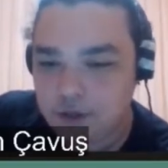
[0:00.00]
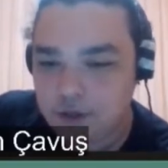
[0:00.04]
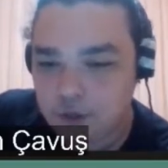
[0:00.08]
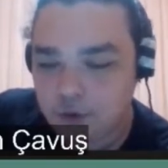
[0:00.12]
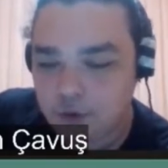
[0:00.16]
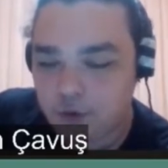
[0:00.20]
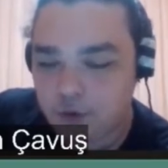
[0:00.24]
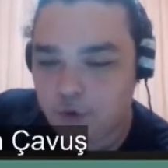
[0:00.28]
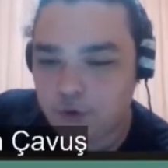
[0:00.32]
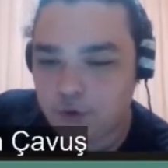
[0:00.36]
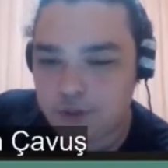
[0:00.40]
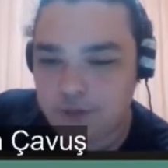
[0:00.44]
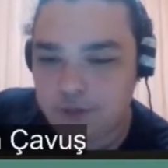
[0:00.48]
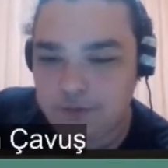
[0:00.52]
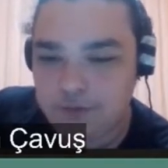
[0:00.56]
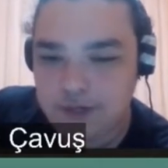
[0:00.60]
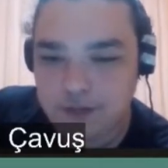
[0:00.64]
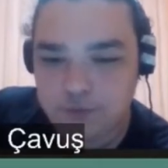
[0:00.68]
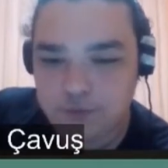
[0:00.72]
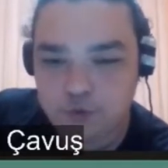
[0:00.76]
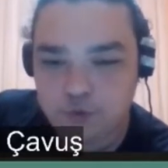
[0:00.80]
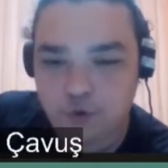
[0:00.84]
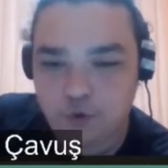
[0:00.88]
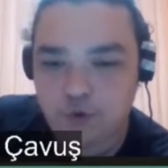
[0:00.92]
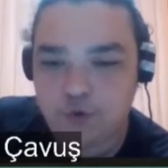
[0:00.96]
Orada bile
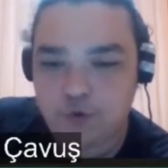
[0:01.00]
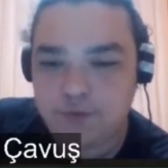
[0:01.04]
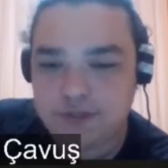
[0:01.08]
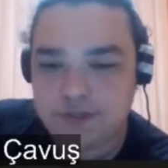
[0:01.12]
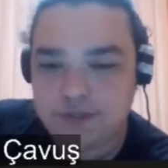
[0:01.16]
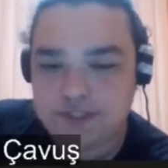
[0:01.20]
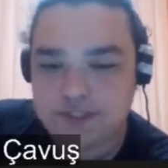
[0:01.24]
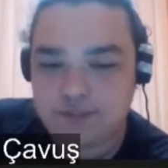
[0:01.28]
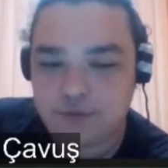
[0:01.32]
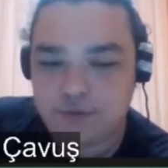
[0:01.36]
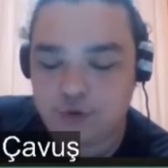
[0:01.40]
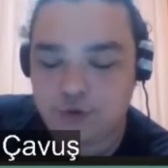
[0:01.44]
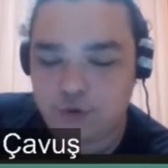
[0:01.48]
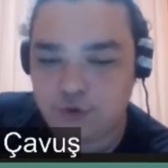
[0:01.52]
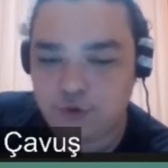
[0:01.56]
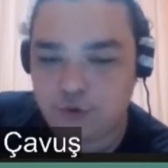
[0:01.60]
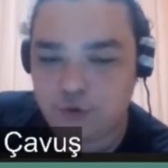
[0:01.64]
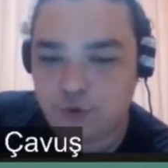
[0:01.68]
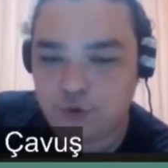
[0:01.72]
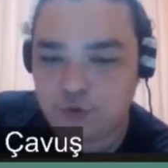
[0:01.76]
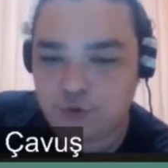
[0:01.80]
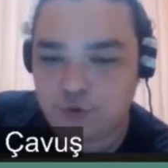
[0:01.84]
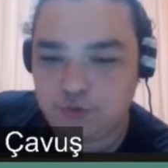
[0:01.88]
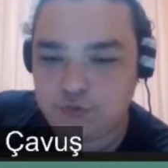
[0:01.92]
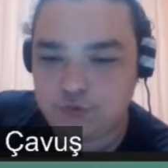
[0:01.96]
hep doğru pası buldu,
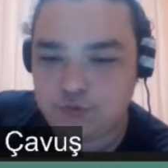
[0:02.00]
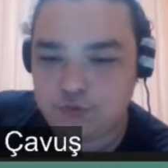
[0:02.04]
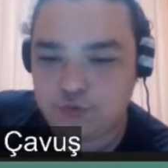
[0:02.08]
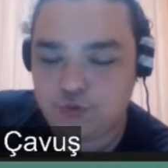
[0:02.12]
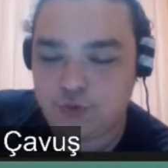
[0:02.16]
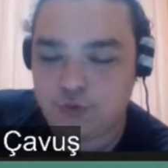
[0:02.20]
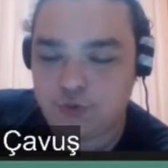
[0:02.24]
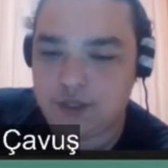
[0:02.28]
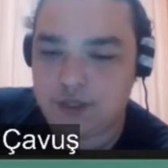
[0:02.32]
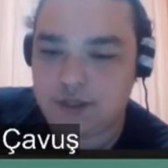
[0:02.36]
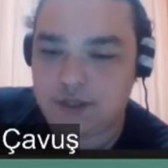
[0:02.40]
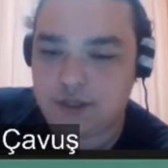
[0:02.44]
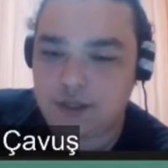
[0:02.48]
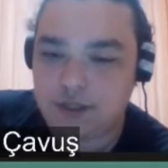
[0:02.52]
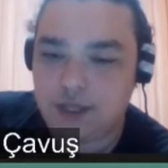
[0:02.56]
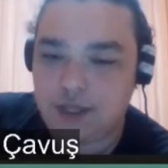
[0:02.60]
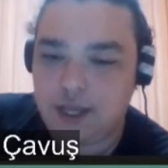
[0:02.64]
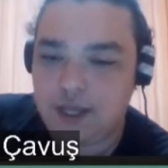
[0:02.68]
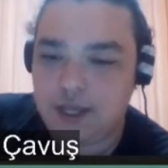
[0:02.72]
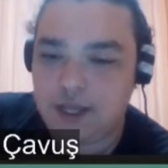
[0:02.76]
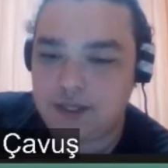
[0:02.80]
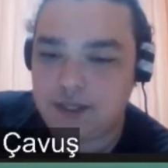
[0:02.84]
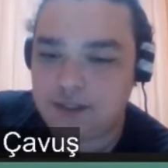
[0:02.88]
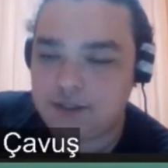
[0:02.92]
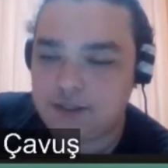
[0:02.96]
doğru şut attı
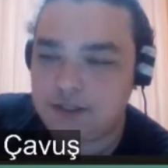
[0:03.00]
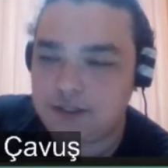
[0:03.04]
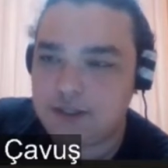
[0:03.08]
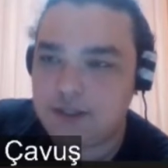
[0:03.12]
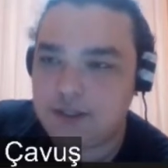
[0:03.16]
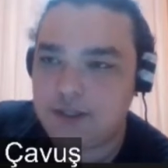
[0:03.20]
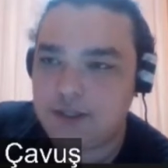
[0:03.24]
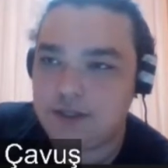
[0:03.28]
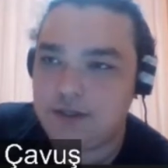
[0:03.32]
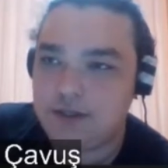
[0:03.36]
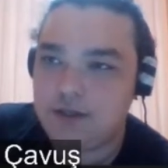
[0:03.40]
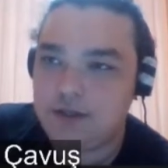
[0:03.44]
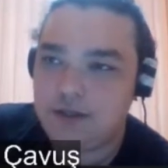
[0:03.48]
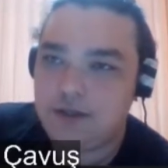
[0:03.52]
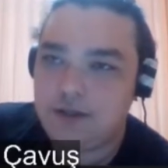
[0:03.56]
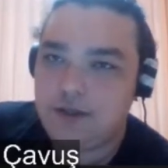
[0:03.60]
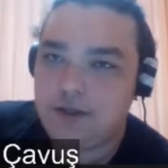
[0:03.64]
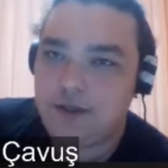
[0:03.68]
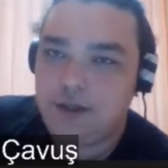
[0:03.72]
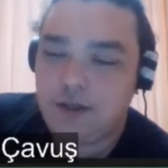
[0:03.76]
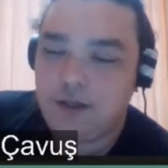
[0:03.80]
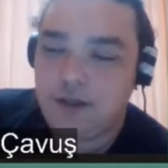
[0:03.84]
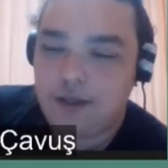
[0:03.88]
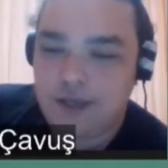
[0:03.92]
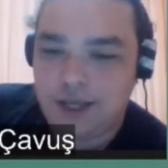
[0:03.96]
yani ki
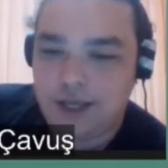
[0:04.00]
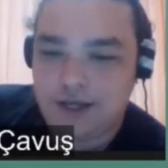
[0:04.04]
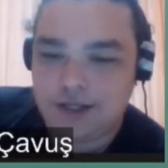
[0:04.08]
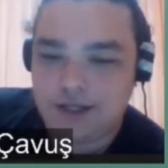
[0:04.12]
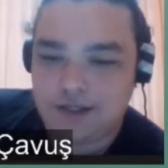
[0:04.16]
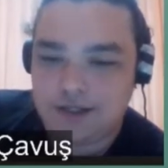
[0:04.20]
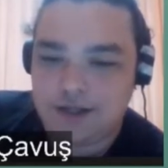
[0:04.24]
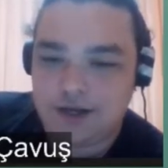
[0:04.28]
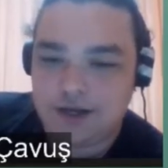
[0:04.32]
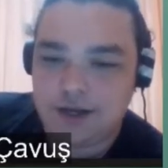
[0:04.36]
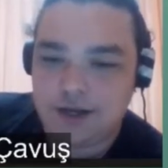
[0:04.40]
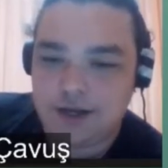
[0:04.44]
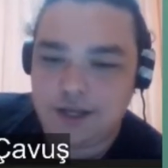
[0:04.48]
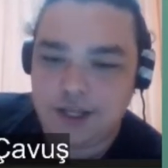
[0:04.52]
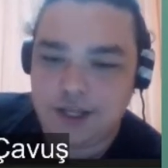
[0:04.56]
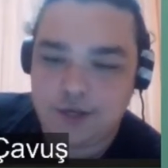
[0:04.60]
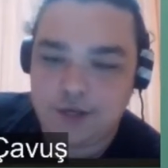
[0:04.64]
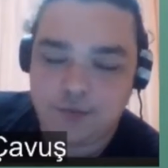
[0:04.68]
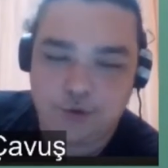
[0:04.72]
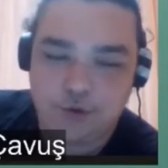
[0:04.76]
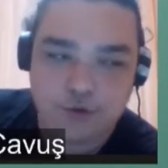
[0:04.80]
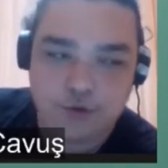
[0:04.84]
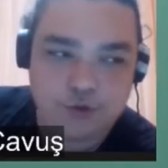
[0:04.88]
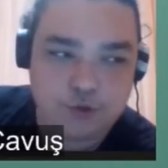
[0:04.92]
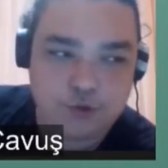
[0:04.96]
Hackett kariyeri
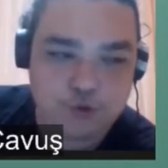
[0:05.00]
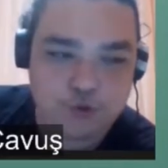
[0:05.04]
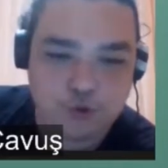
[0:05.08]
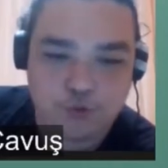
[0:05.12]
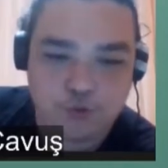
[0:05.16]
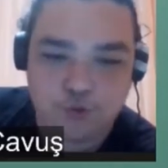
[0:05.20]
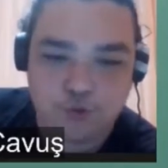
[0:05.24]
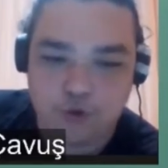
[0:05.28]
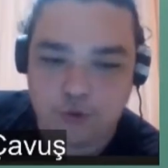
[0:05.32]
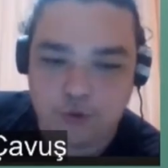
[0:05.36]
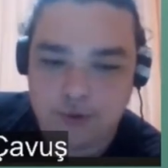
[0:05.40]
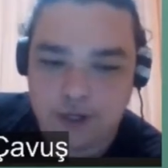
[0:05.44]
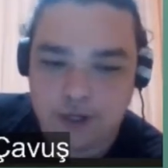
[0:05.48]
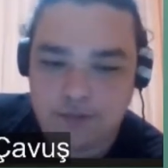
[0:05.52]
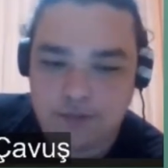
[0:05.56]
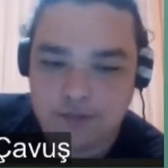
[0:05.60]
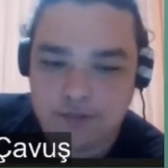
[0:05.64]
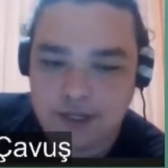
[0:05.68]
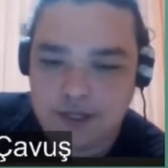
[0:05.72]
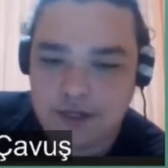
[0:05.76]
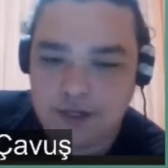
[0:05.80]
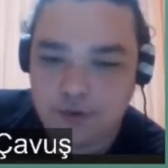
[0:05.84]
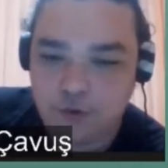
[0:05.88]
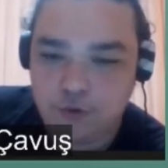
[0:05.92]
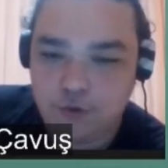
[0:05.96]
boyunca şut
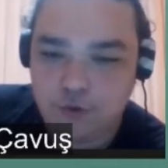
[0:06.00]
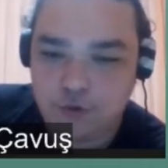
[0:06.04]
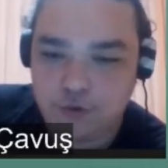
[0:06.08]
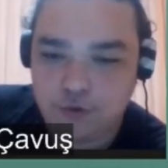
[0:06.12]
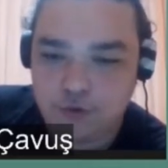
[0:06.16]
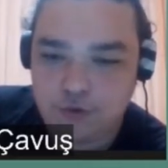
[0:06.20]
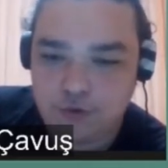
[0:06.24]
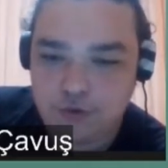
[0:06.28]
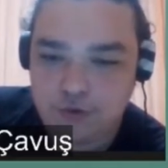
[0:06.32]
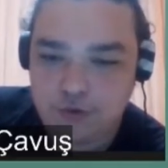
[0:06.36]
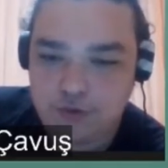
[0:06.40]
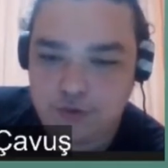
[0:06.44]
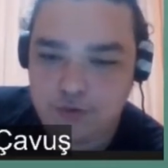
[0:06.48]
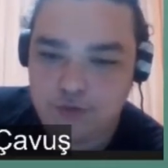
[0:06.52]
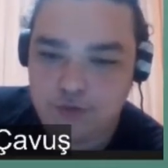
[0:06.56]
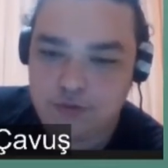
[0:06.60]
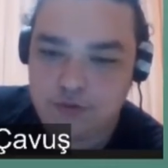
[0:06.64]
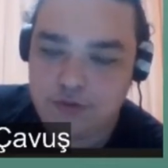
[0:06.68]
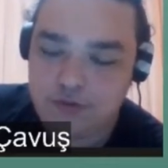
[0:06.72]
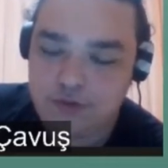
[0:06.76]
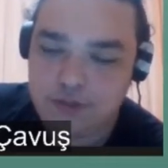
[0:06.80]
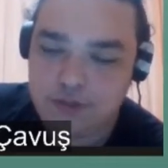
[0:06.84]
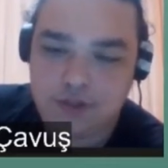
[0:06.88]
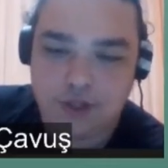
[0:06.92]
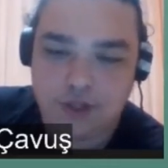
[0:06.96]
problemleriyle ünlüdür
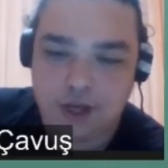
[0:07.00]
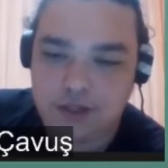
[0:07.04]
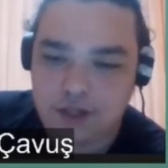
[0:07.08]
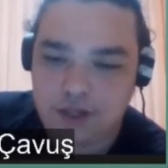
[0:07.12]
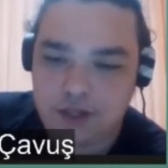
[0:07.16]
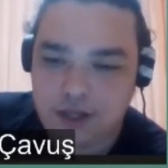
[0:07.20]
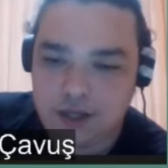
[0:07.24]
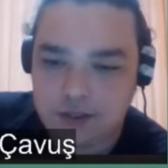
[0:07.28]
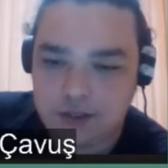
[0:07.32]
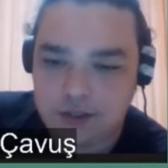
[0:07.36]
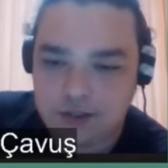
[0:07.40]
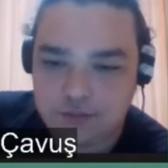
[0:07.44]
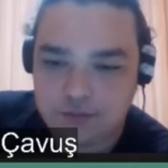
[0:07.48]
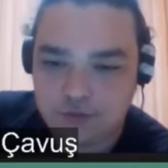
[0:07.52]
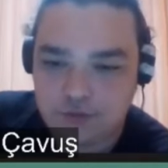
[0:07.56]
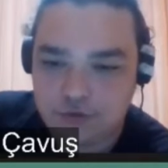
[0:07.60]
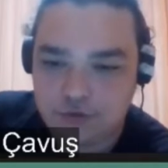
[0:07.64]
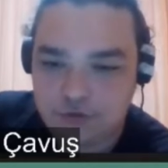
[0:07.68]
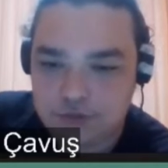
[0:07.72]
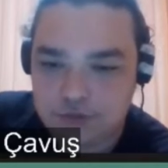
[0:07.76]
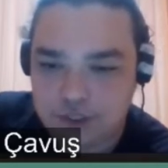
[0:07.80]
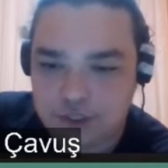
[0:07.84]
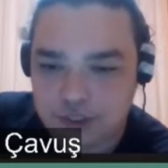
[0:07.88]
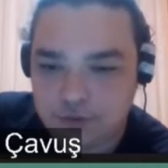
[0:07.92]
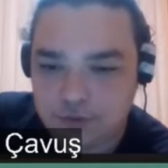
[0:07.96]
tak tak attı bütün
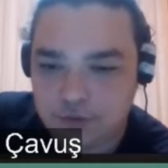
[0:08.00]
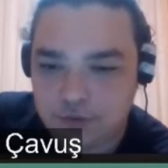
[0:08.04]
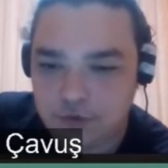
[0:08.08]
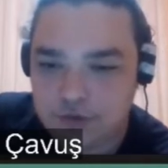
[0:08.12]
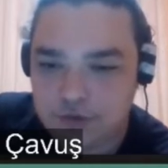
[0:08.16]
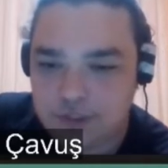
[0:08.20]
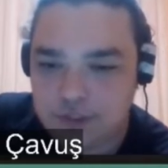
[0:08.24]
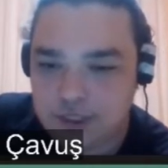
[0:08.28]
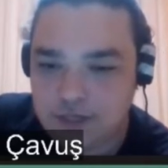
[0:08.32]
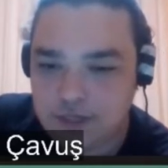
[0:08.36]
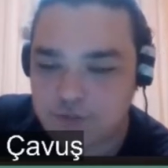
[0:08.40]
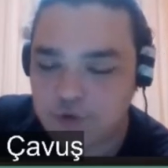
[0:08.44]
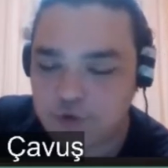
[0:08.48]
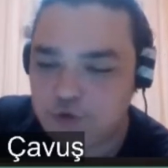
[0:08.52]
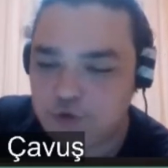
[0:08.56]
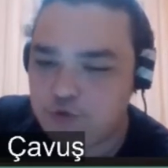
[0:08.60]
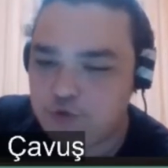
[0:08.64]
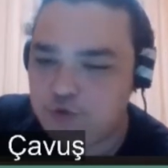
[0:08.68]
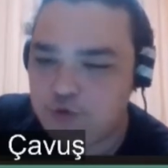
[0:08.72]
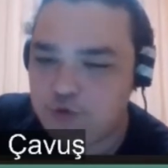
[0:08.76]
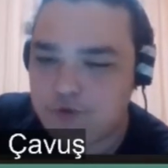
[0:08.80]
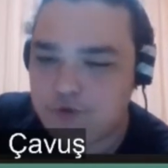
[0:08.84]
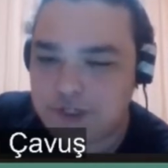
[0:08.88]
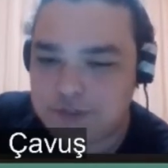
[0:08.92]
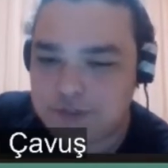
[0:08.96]
seri boyunca. Bir
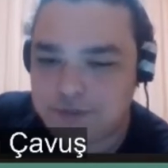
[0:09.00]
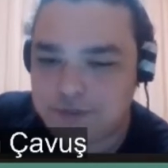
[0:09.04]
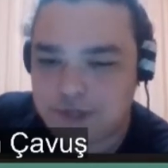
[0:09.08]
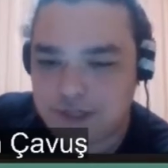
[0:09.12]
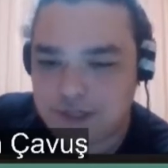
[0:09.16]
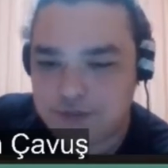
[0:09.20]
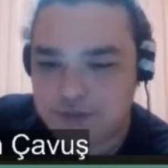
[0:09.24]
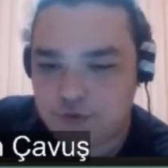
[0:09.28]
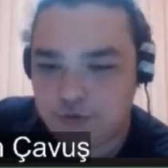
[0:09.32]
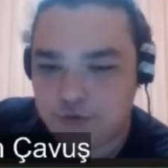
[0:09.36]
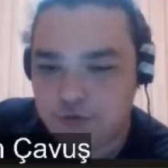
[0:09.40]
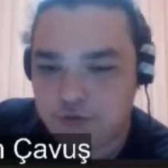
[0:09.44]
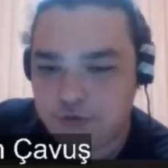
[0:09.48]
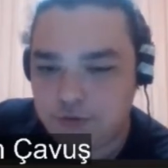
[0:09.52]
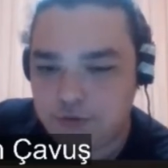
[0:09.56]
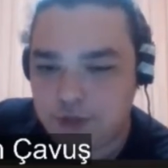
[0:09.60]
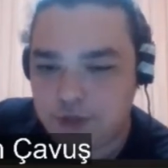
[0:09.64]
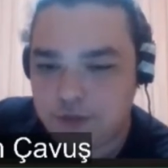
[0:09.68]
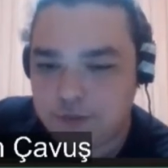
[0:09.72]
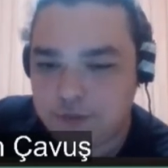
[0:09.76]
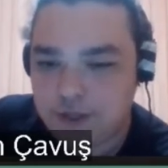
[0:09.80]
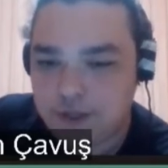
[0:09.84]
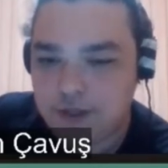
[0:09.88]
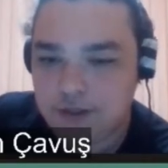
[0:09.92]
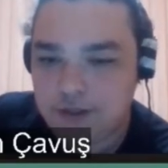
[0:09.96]
üçüncü maç biraz kötüydü ama